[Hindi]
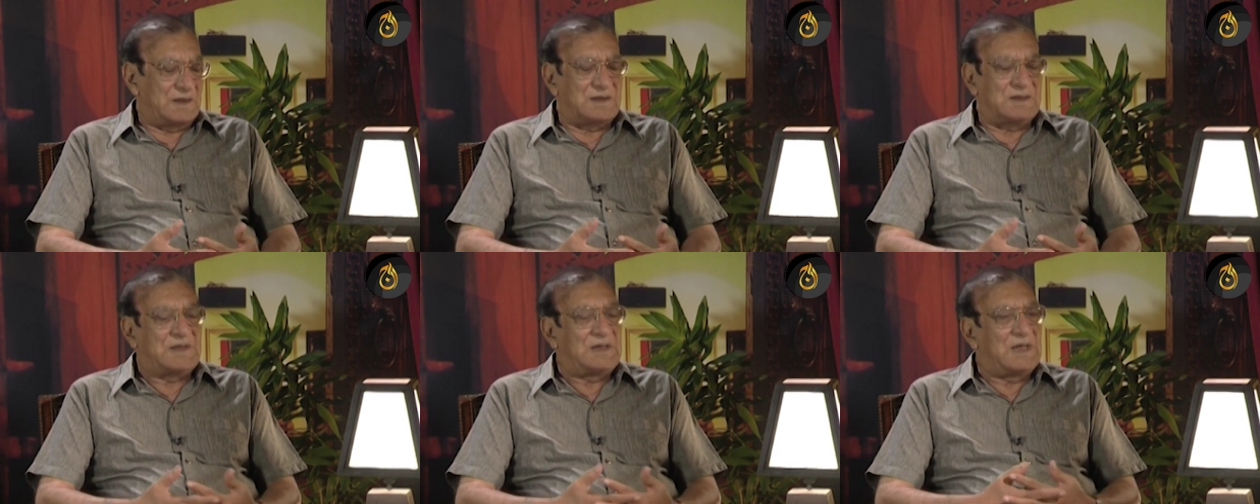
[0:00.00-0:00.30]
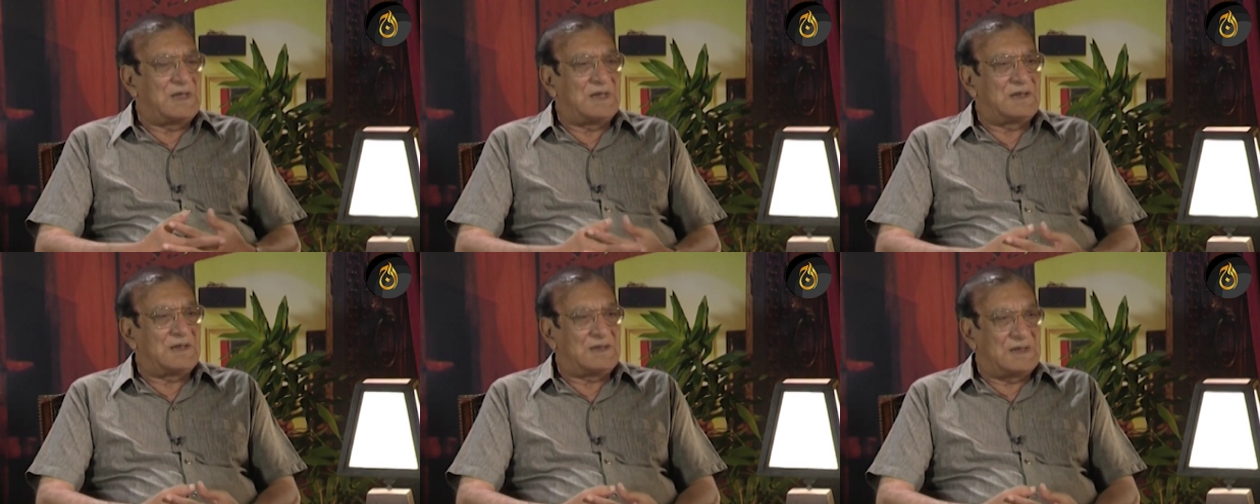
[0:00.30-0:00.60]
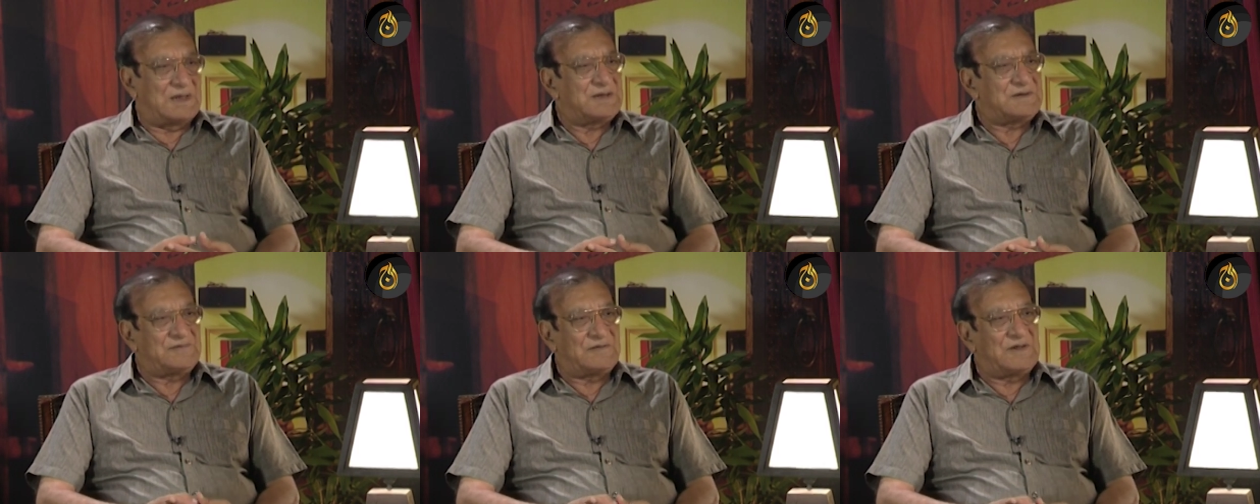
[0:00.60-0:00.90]

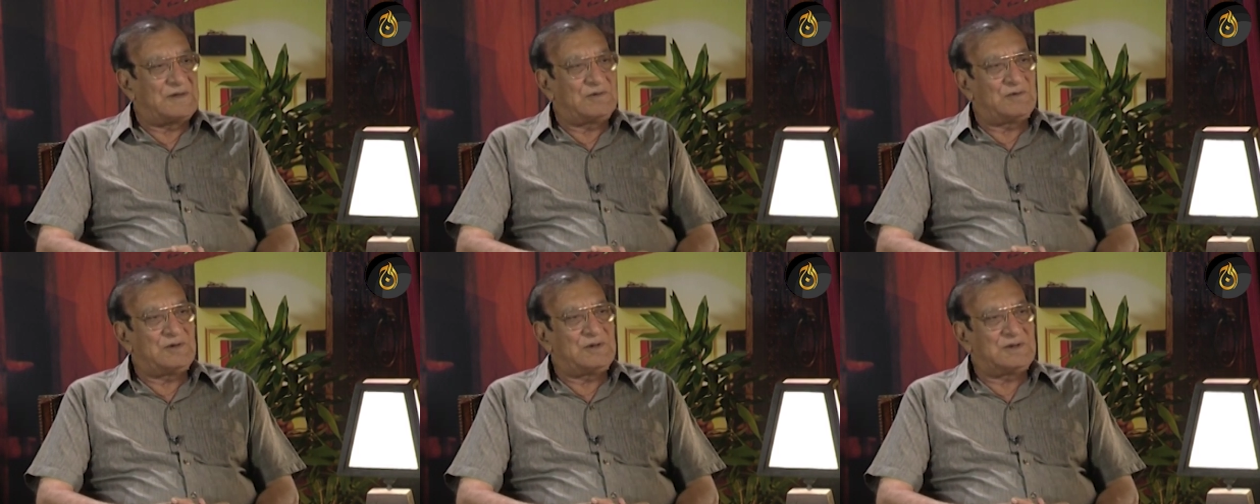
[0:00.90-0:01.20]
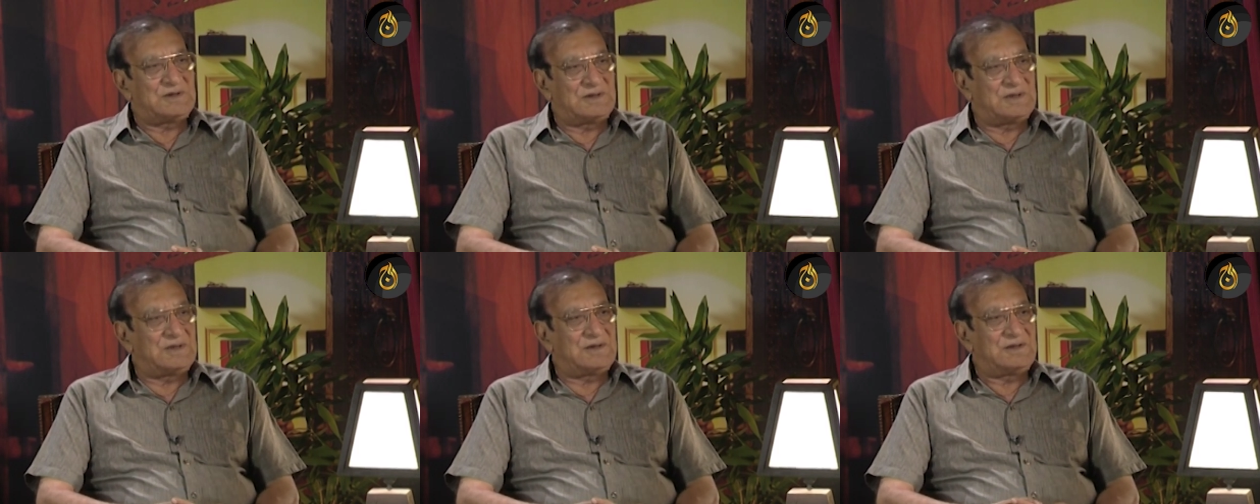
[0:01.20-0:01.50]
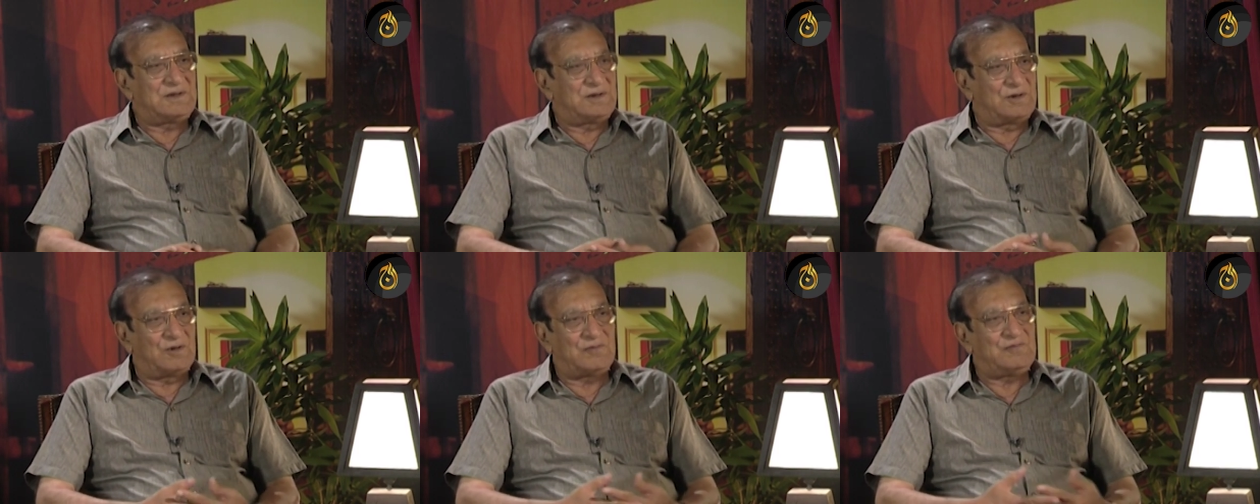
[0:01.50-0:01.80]
क्लास फेल हुई
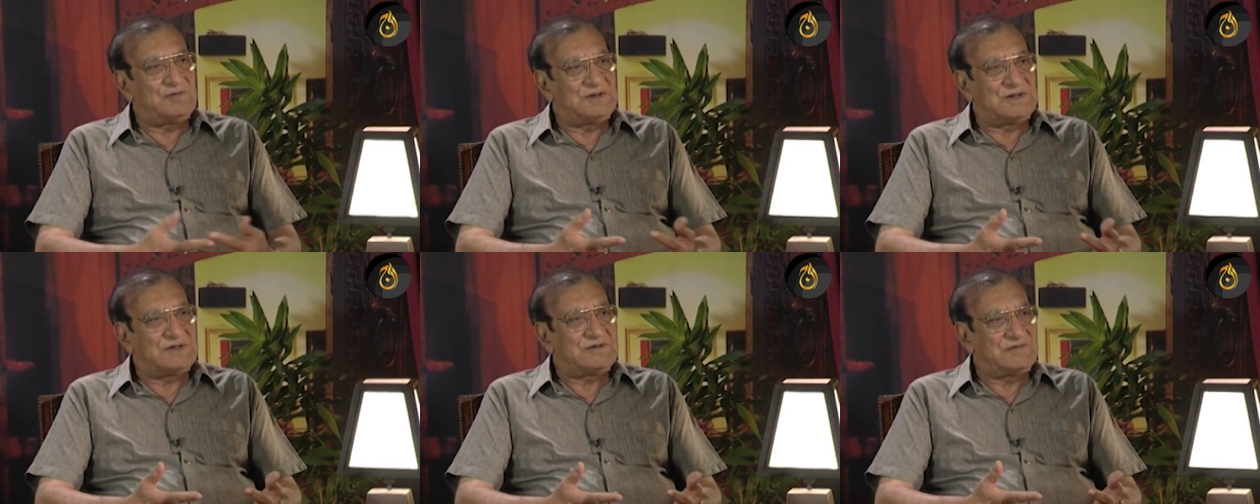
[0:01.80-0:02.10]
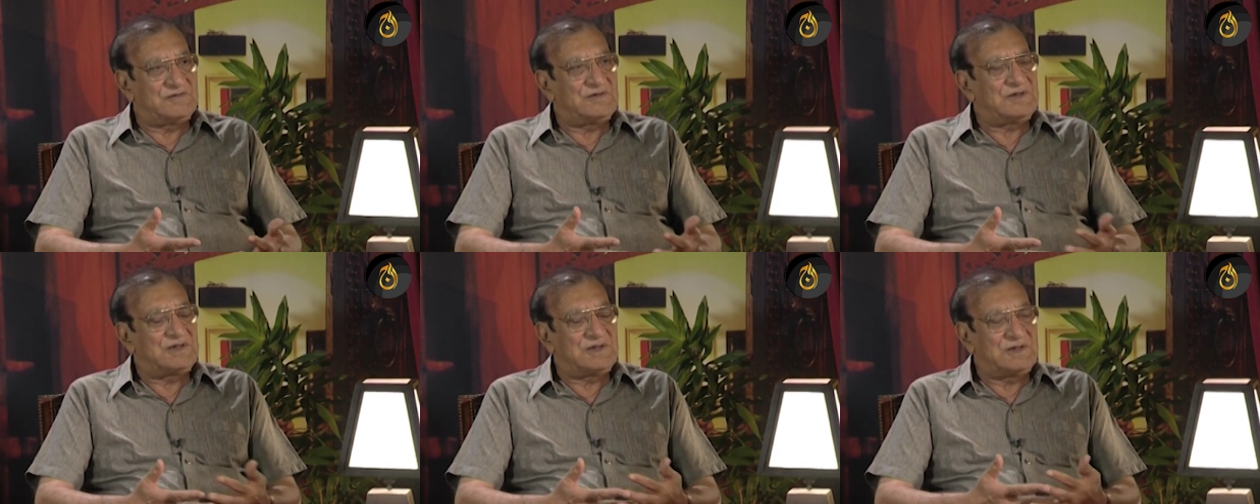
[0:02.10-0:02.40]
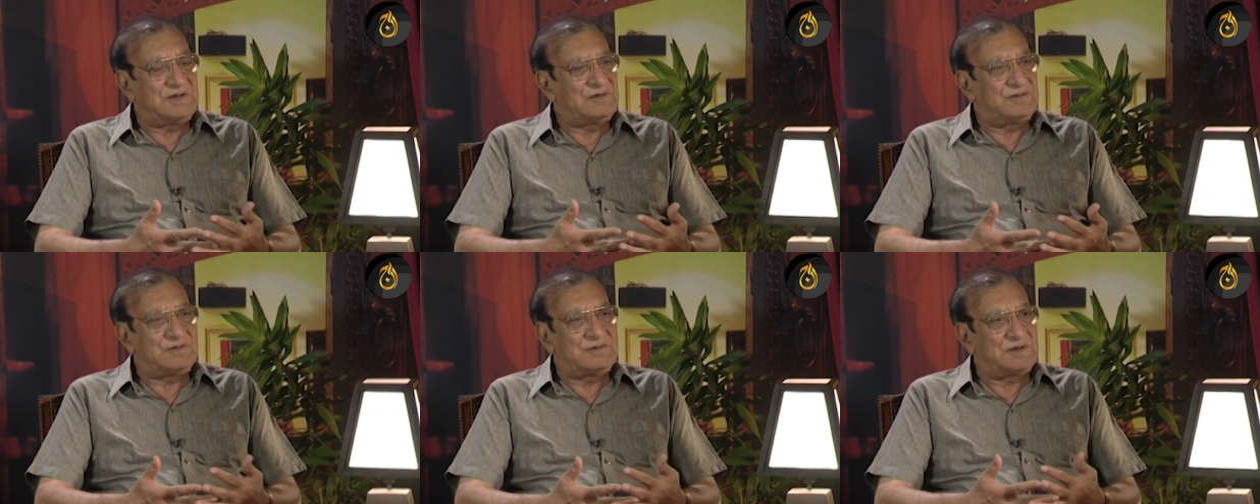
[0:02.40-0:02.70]
थी नौवीं दसवीं
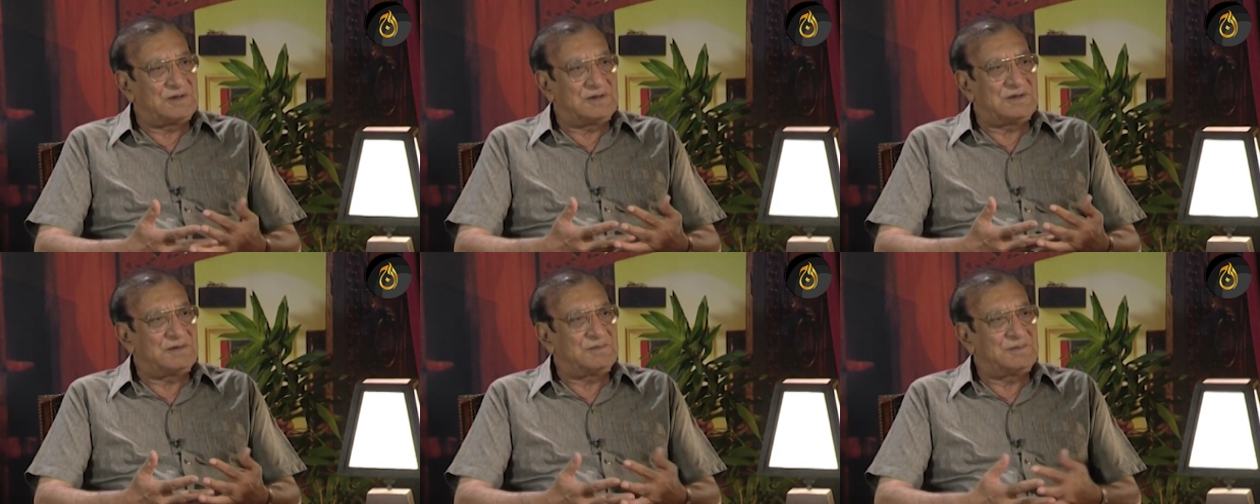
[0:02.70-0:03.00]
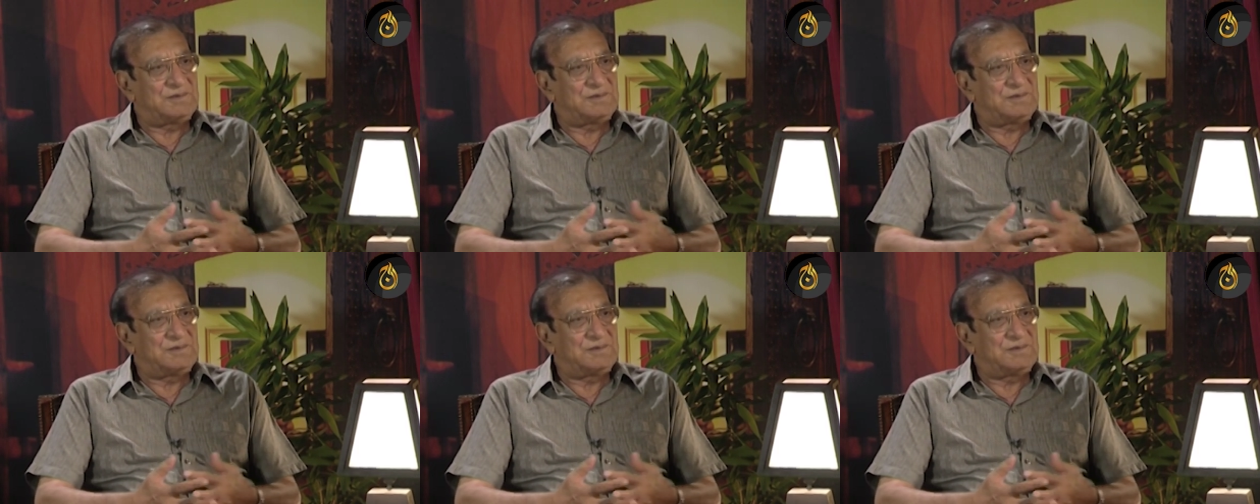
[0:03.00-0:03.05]
की उससे